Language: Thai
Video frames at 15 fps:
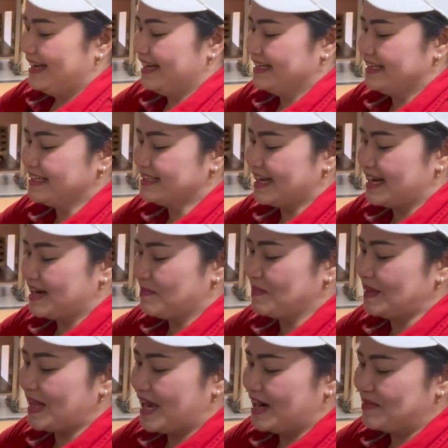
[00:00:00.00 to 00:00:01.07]
แอนจะใส่
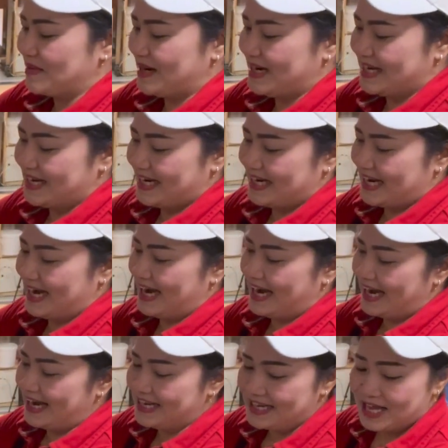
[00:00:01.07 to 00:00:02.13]
น้ำตาลไปเลยนะ
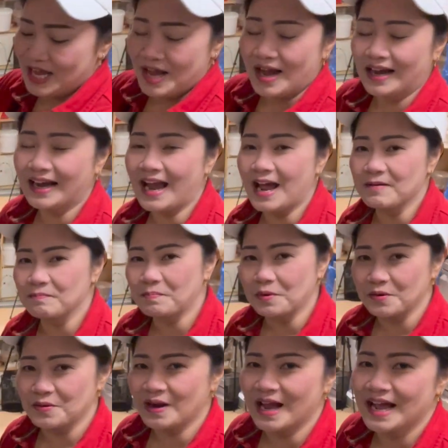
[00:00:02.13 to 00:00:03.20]
คะการป
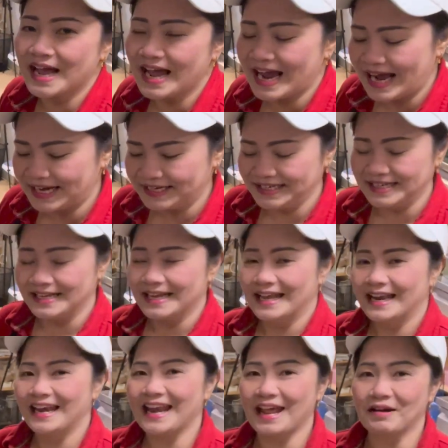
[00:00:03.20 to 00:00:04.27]
รุงอาหารนี่
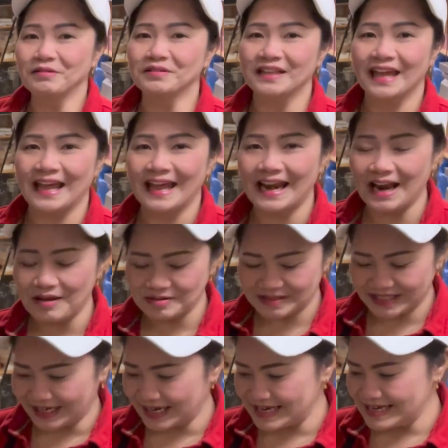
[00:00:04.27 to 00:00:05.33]
แล้วแต่เรา
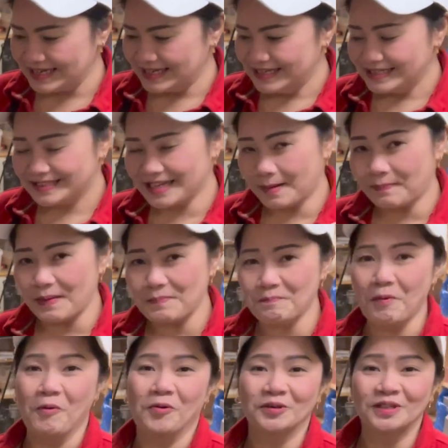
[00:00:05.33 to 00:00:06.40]
จะจะไป
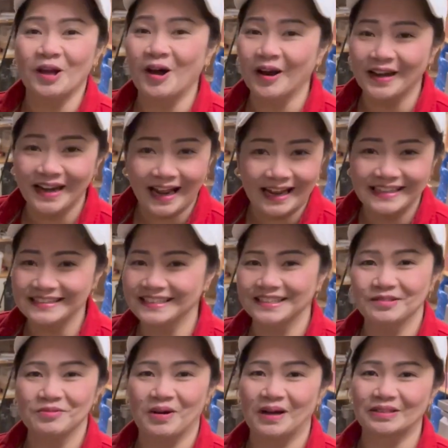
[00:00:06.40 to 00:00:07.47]
ปรุงตอนไหนสะ
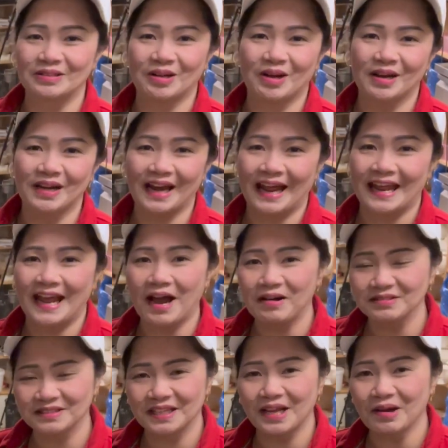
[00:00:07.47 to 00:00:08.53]
ดวกตอนไหนเอา
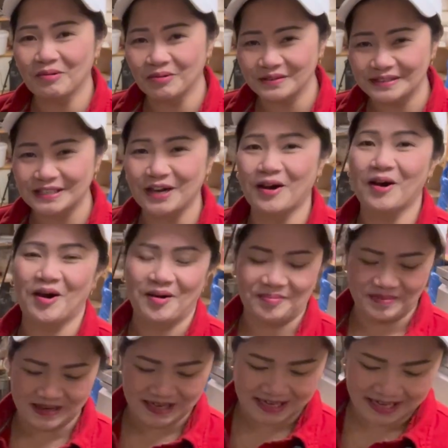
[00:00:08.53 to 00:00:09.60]
ที่คุณชอบ
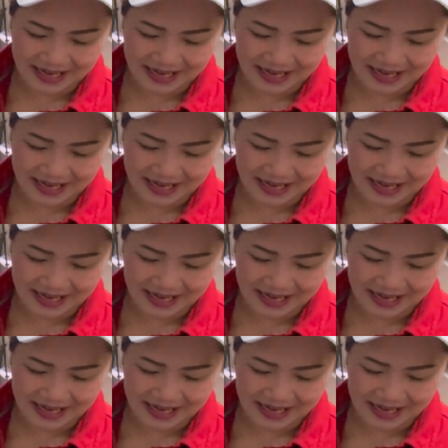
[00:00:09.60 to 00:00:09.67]
เลย